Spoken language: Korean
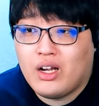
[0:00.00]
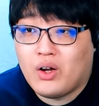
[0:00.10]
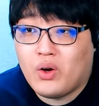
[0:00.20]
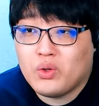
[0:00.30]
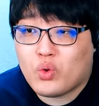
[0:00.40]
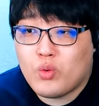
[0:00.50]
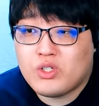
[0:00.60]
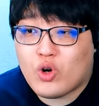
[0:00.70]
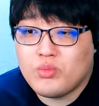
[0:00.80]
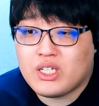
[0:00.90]
어, 또
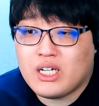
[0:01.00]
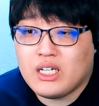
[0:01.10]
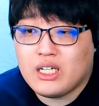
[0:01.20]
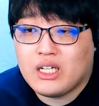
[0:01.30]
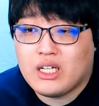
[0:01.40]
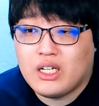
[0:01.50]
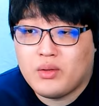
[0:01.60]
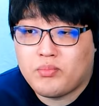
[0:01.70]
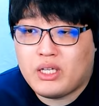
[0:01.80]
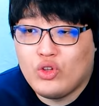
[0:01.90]
꼼지락꼼지락?
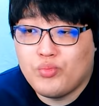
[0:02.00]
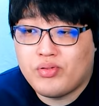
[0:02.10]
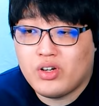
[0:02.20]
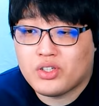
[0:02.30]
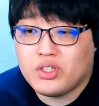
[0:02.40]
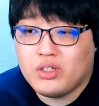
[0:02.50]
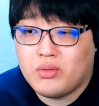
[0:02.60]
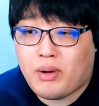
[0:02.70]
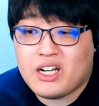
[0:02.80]
비누 플러셔? 발